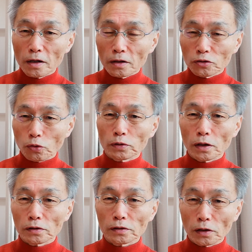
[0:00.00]
相
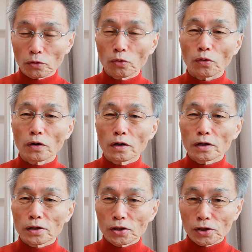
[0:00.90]
談者の
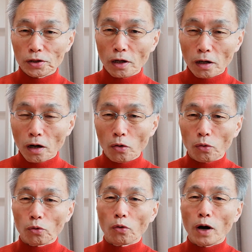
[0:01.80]
力を
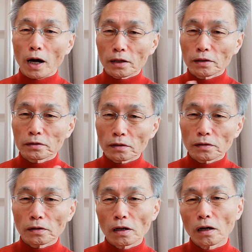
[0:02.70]
こう発揮さ
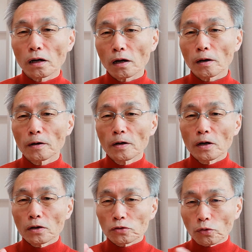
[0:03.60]
せながら
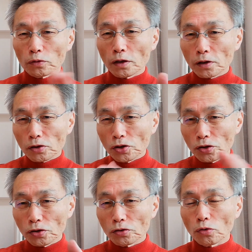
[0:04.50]
相談者自
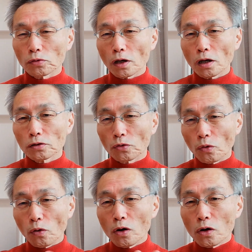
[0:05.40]
身の中に
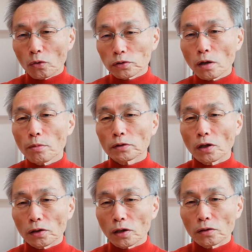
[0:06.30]
こう収めて
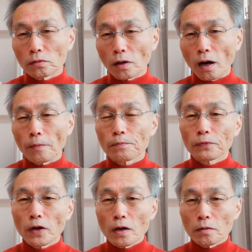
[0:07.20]
いけるか、
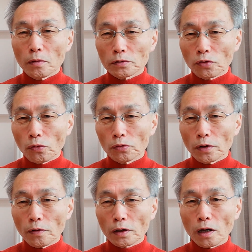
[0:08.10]
まあ、そこで
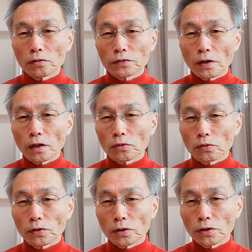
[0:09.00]
はカウンセラーの
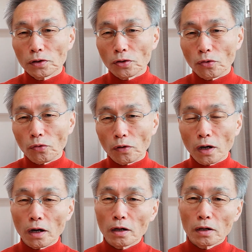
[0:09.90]
力量
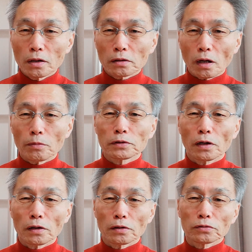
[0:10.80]
が試
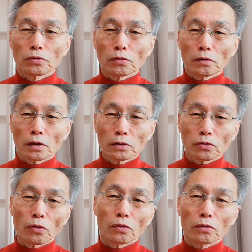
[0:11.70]
されるのか
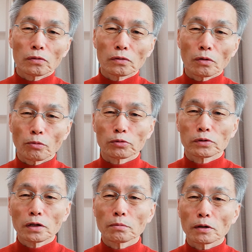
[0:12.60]
と思っ
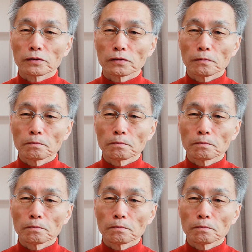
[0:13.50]
ています。